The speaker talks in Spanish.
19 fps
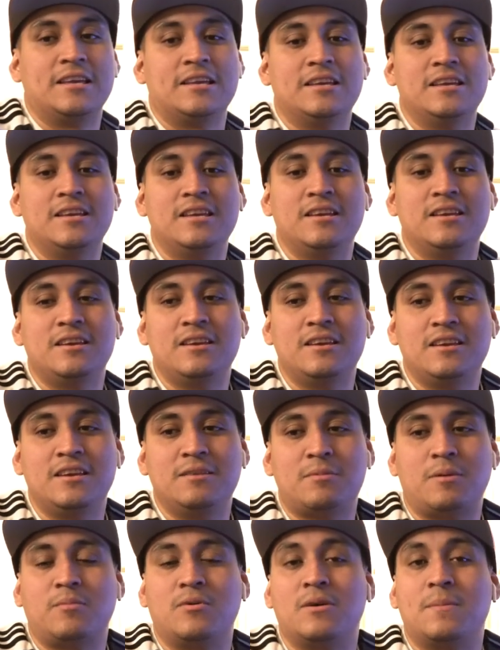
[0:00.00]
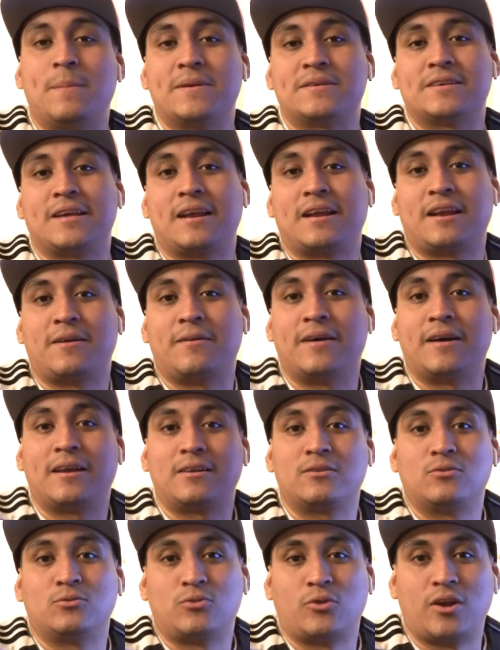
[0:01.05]
Y vamos a empezar a grabar
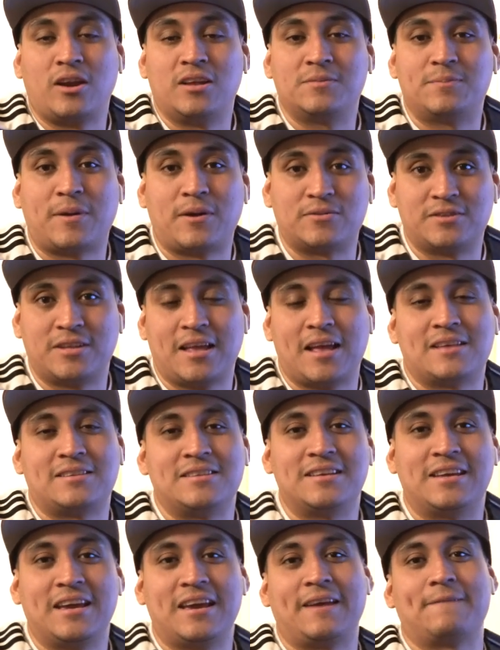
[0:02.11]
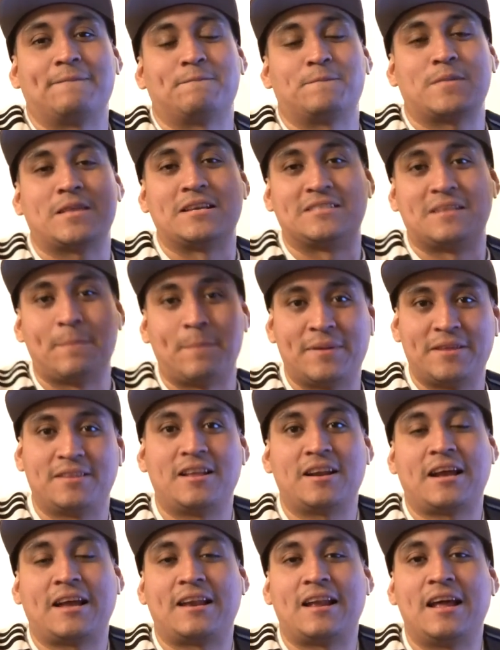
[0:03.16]
tutoriales para ustedes, así que estén pendientes
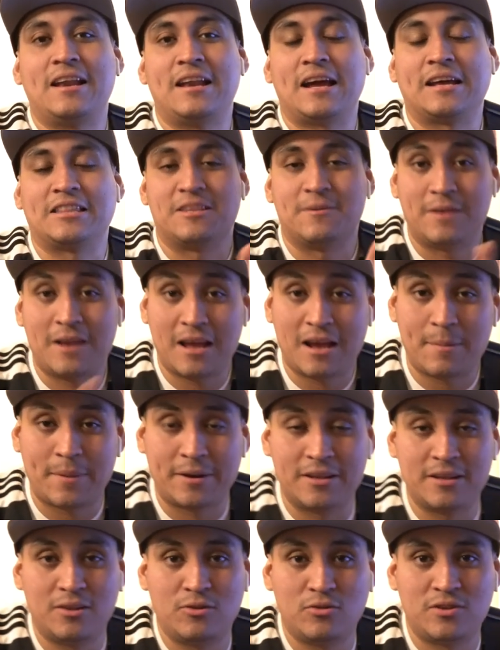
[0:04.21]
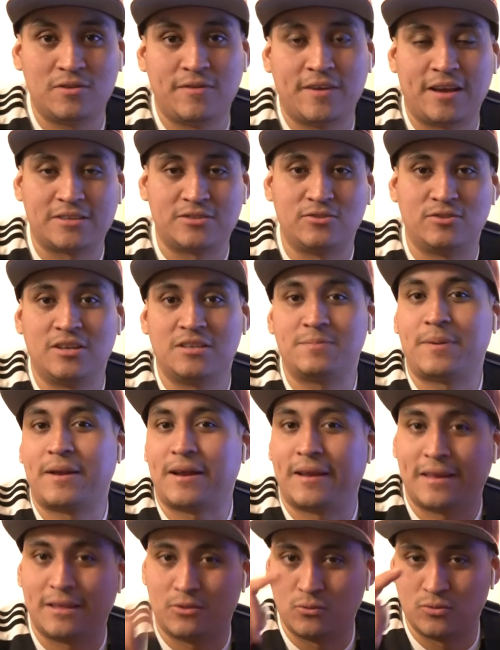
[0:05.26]
al canal, activen la campanita de notificaciones
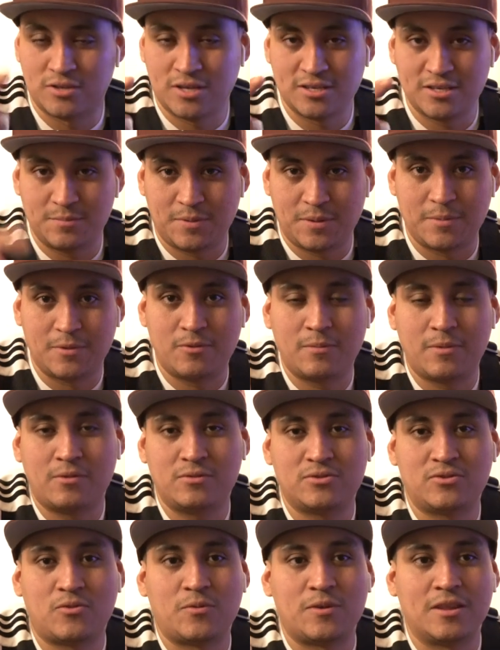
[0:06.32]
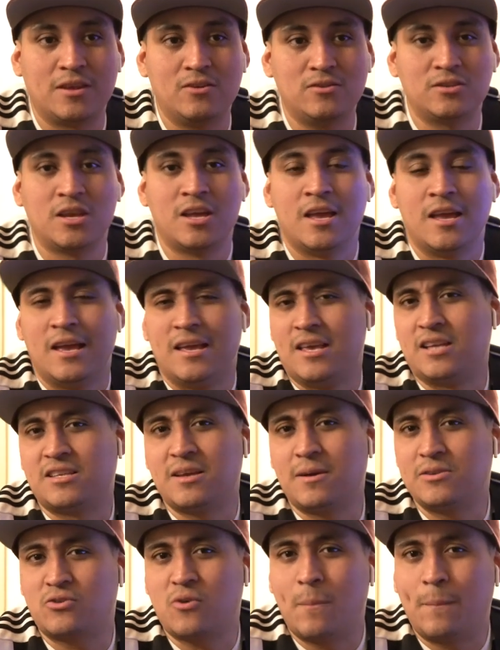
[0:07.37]
para que tú seas el primero en ver nuestros videos. Ya
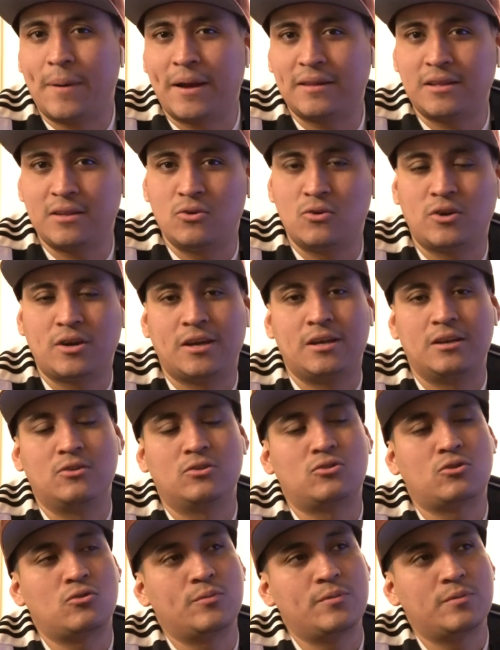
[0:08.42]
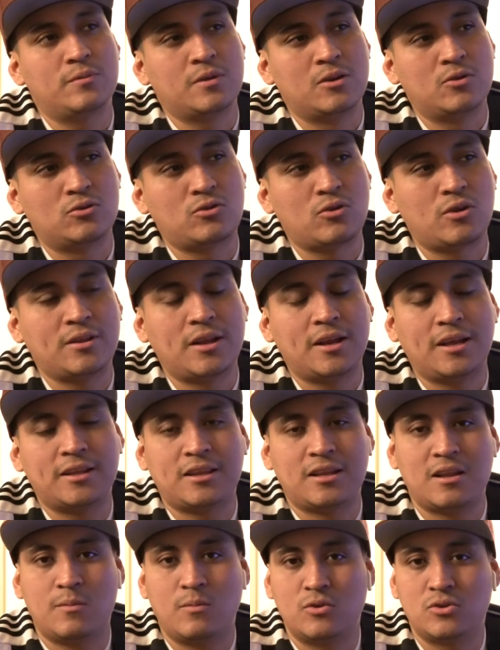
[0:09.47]
sabes, comparte lo que el otro, el otro canal que
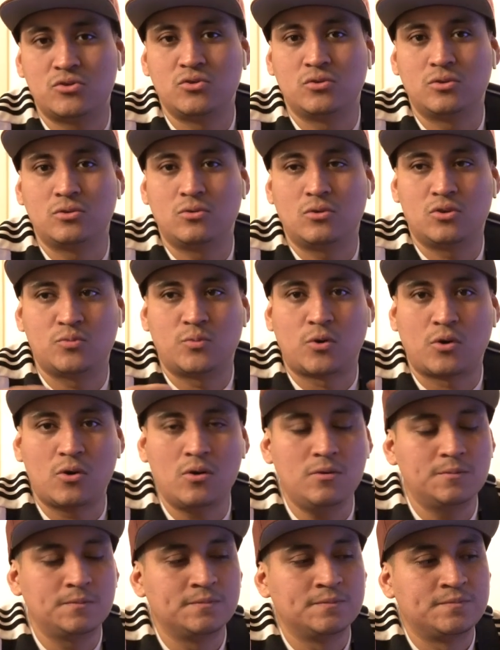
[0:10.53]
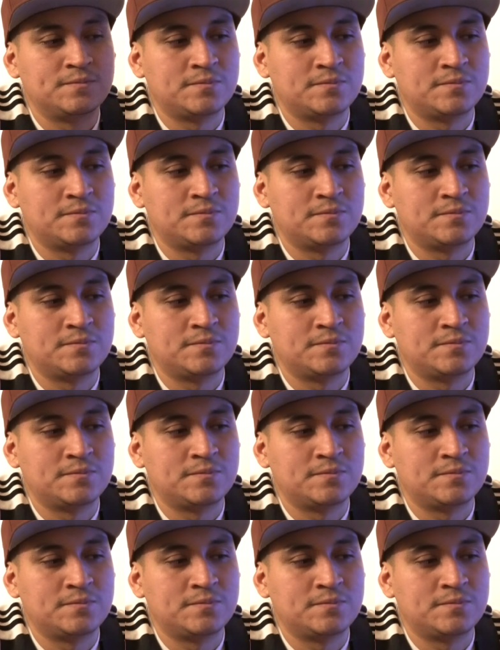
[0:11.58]
teníamos, YouTube nos los borró.